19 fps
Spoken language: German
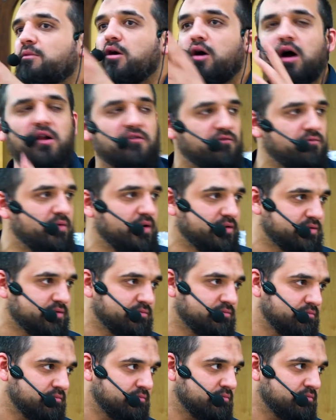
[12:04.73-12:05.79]
geholfen hat.
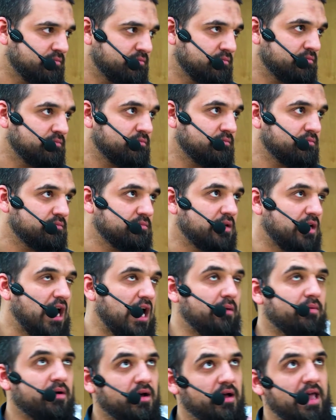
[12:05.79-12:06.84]

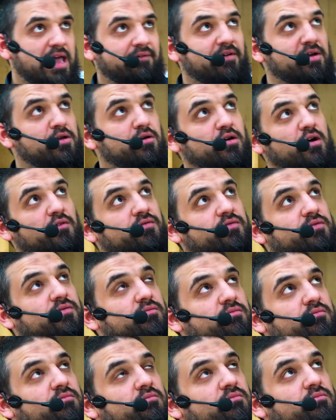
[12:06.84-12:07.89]
Aber er war doch auf
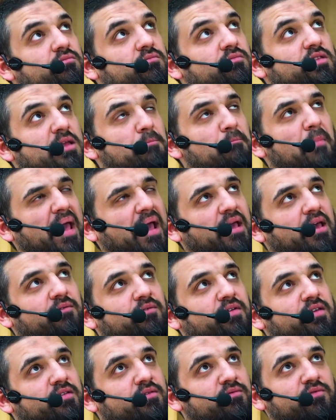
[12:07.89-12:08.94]
dem Berg
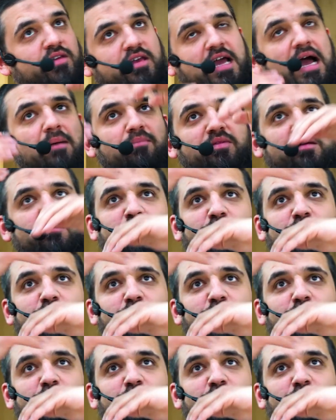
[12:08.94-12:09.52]
gewesen. Wie kamen die